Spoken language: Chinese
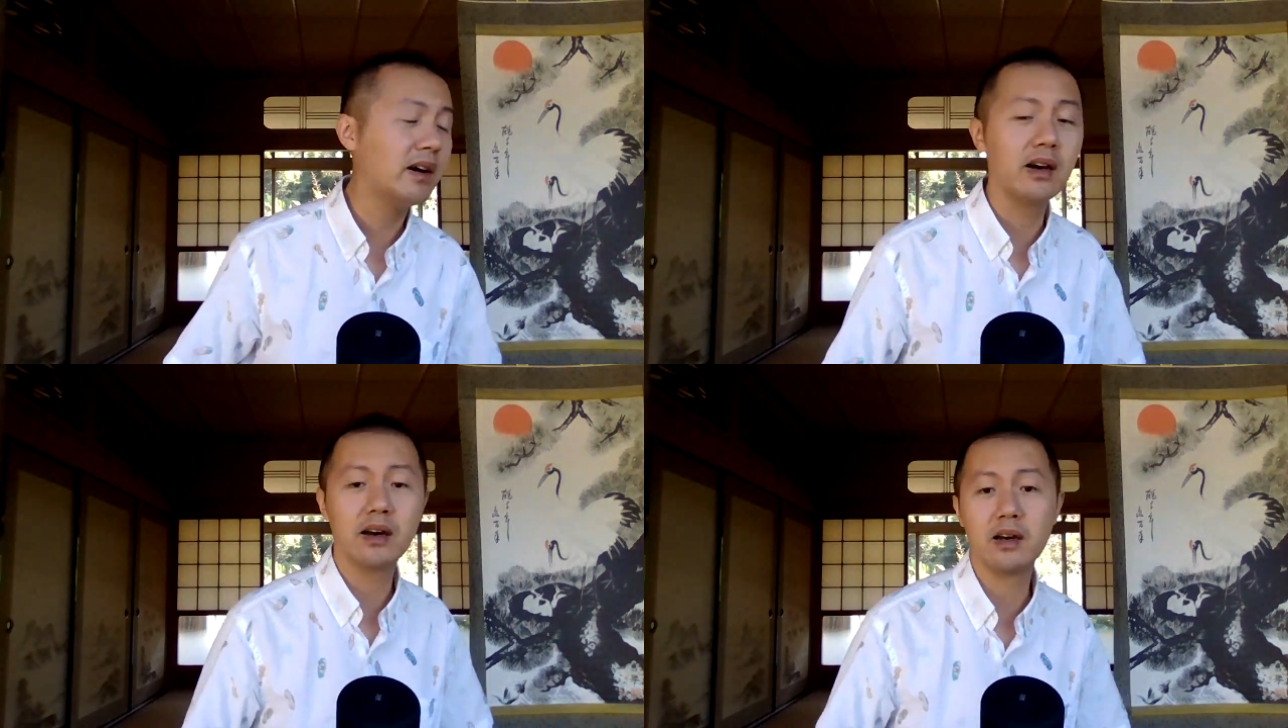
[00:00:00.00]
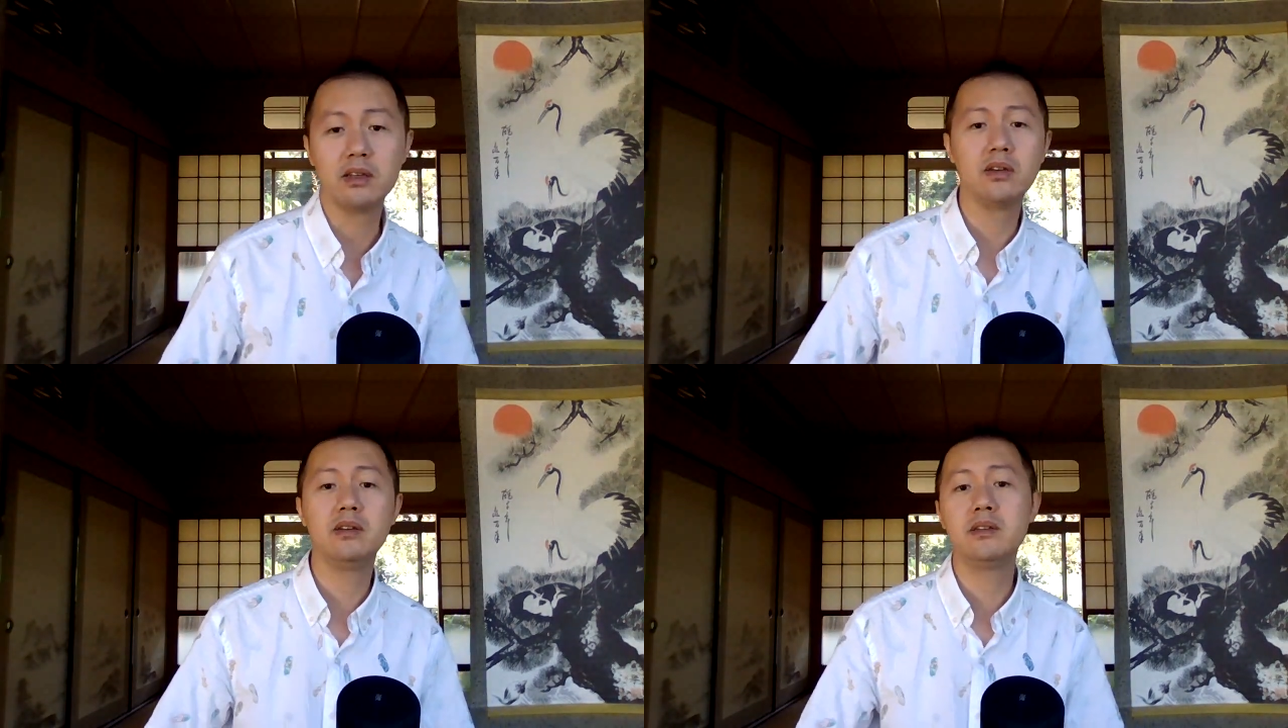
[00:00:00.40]
啊，
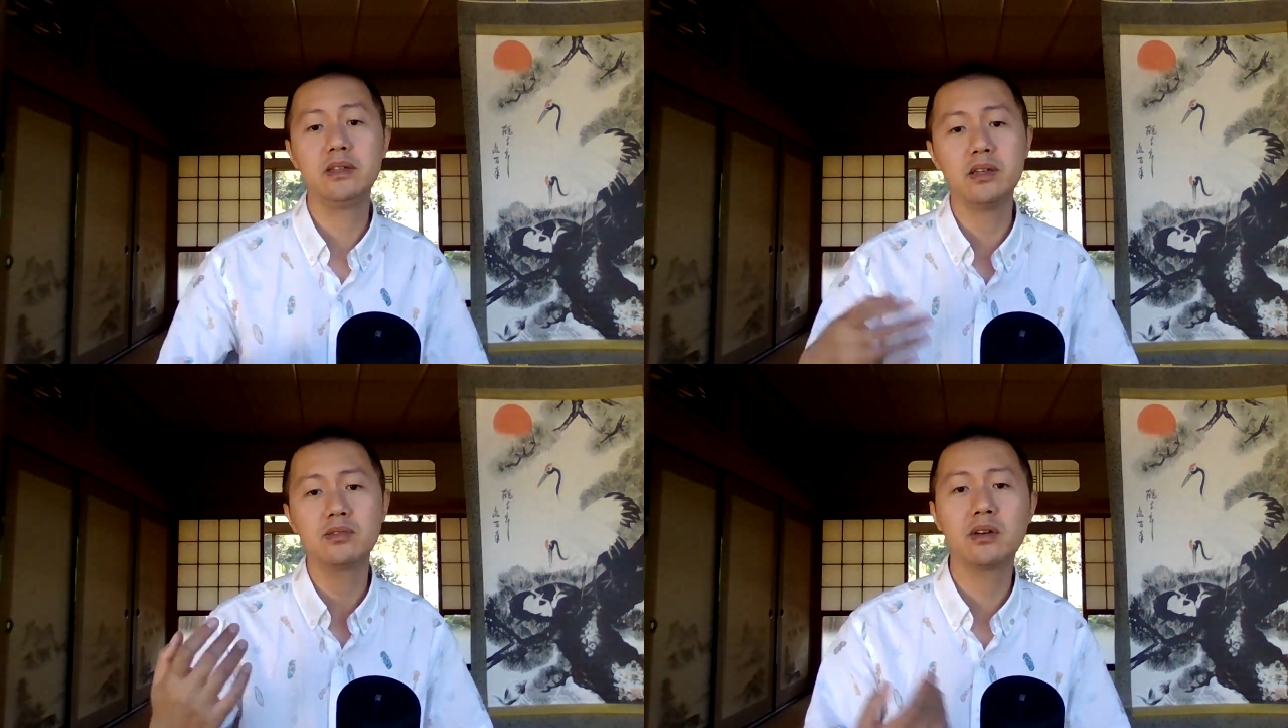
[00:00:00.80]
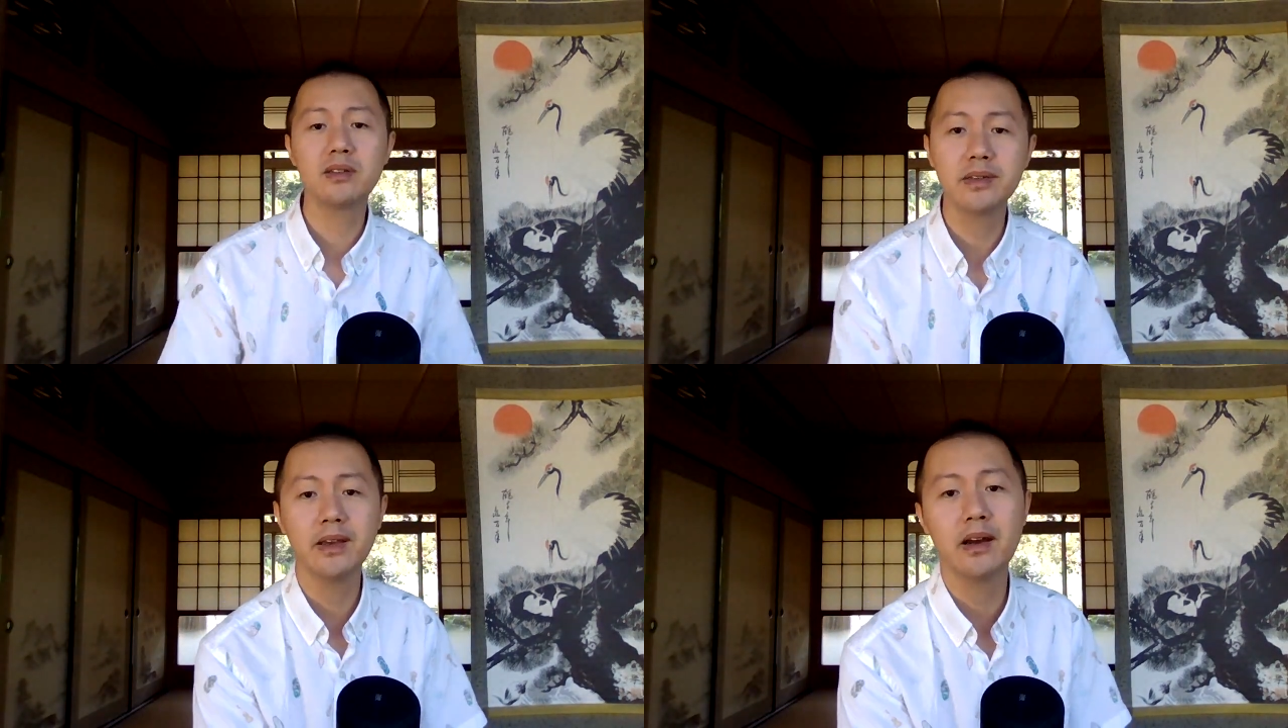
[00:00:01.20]
所以先说
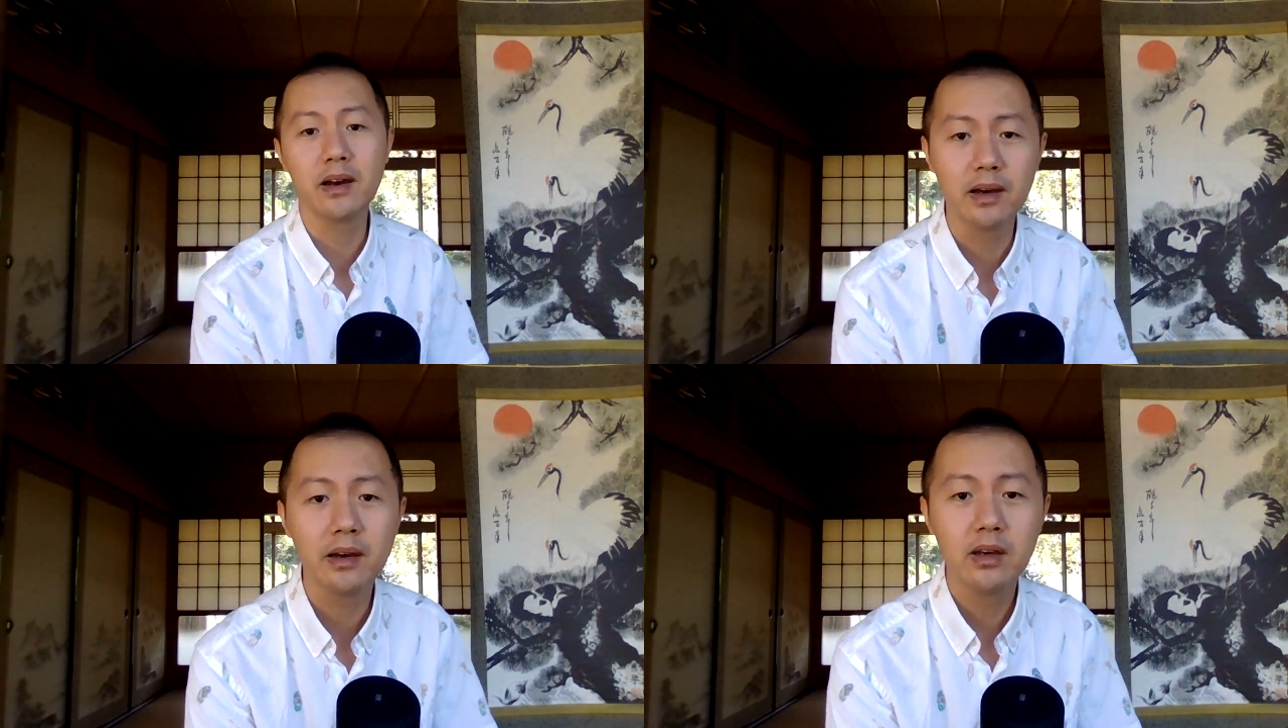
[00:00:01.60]
到这里啊，